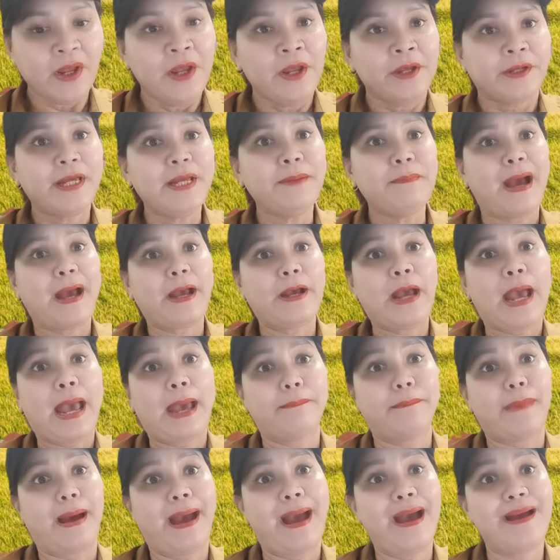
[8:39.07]
cái mặt hà
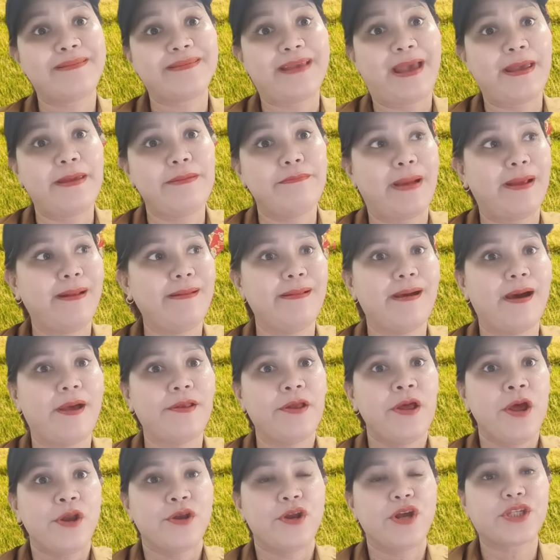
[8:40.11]
mã vậy mã lên
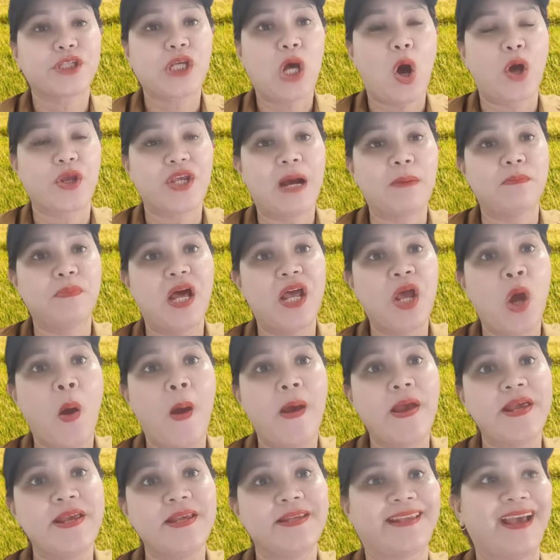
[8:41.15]
nó so với ông lê
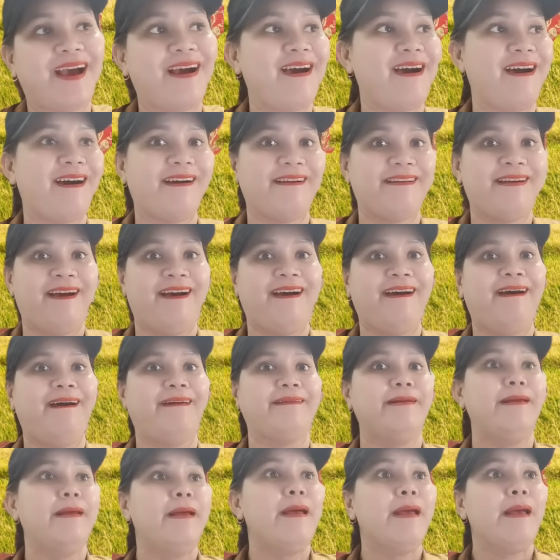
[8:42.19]
huy trời ơi
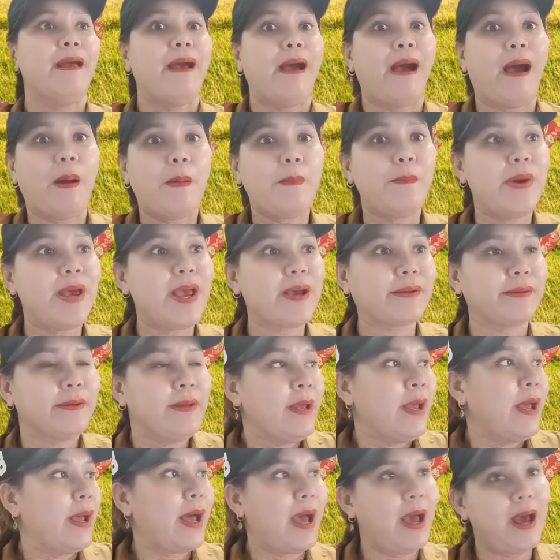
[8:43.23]
không biết
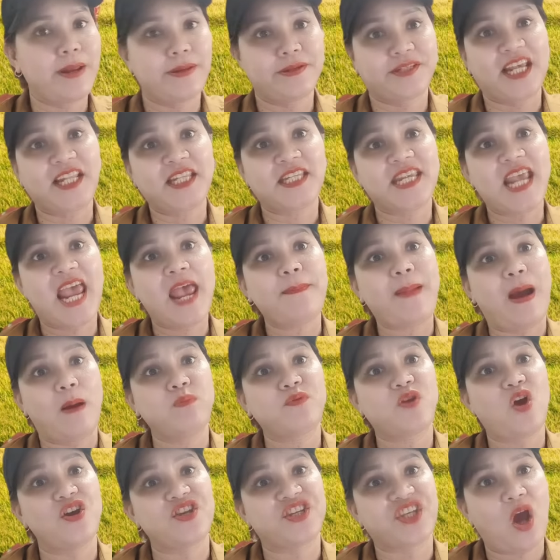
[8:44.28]
à, anh sách dép ổng
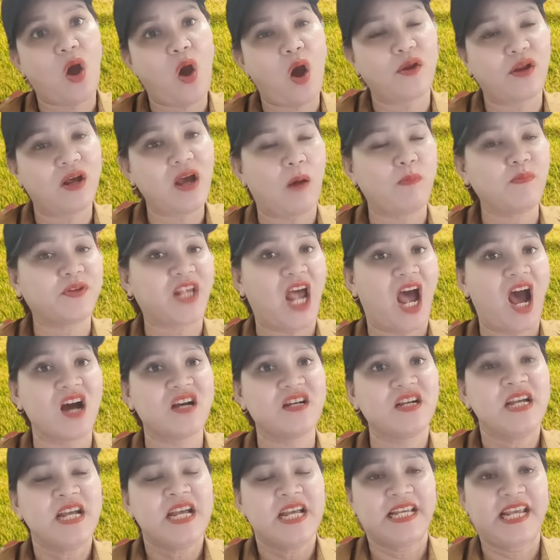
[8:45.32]
chơi cho nó ổng sợ
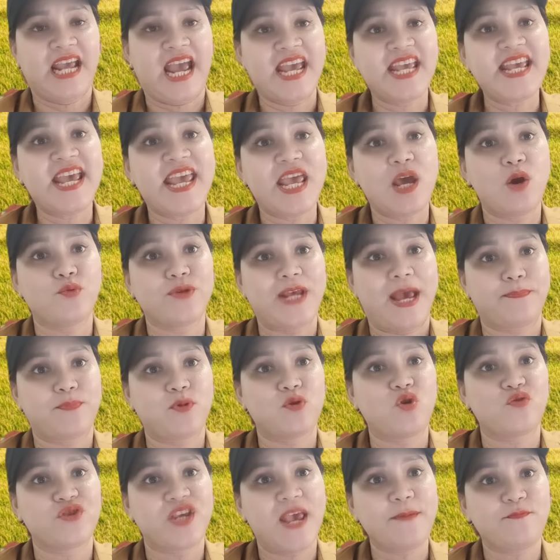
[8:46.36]
ngải heo nhập vô
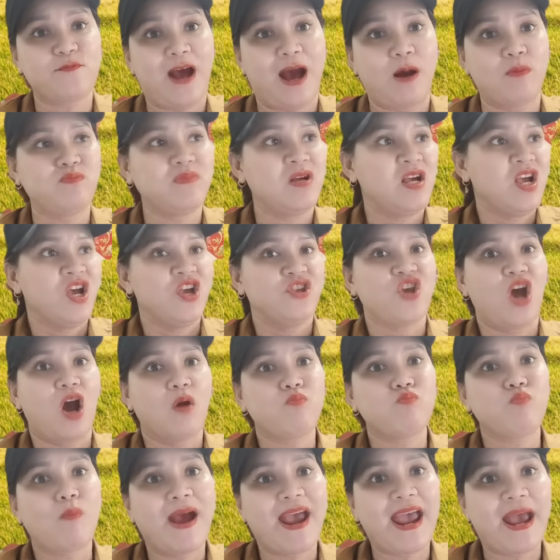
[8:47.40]
đôi dép của ổng giờ
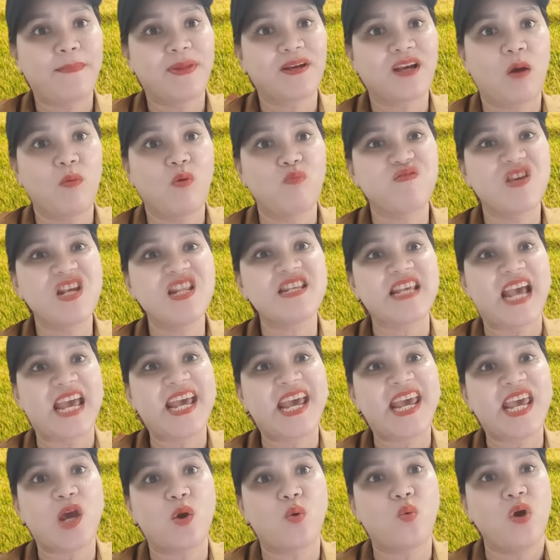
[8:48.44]
ông ma mấy câu ông dính ngải
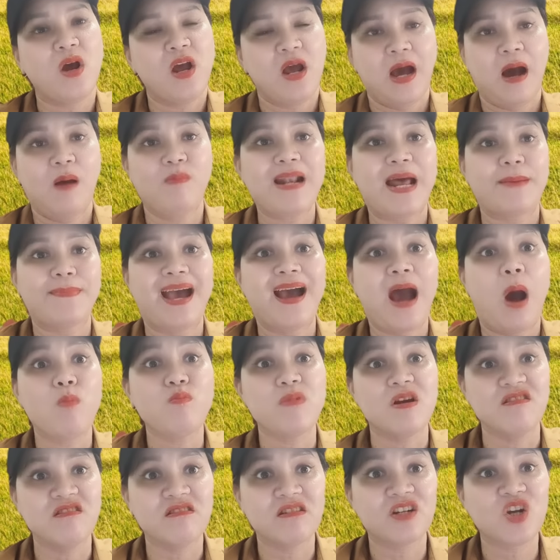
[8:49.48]
heo ổng làm ăn không
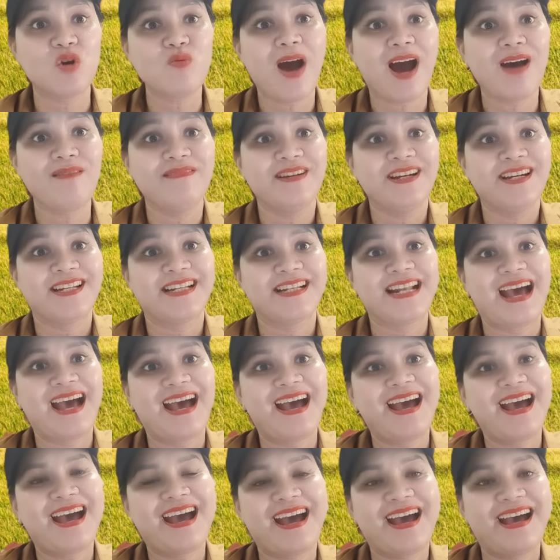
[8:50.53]
được đúng không
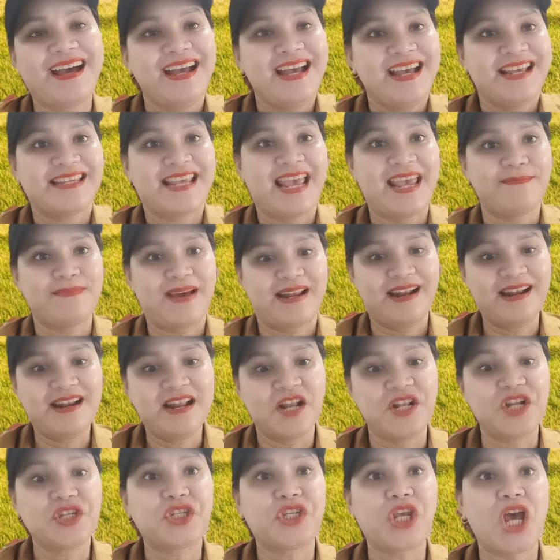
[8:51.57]
đó vậy mà nó lên
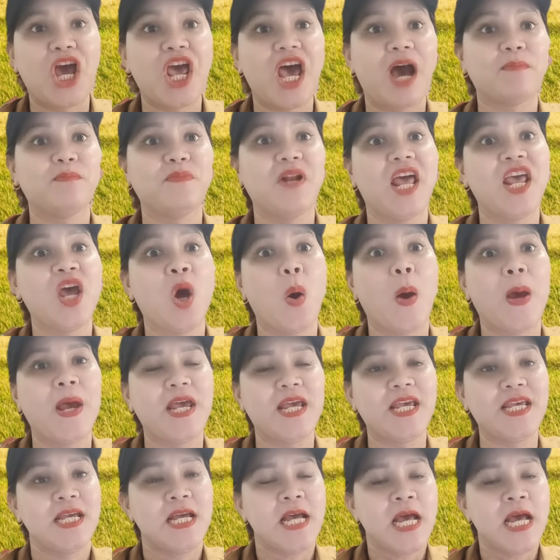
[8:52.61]
nó chơi ông ly huy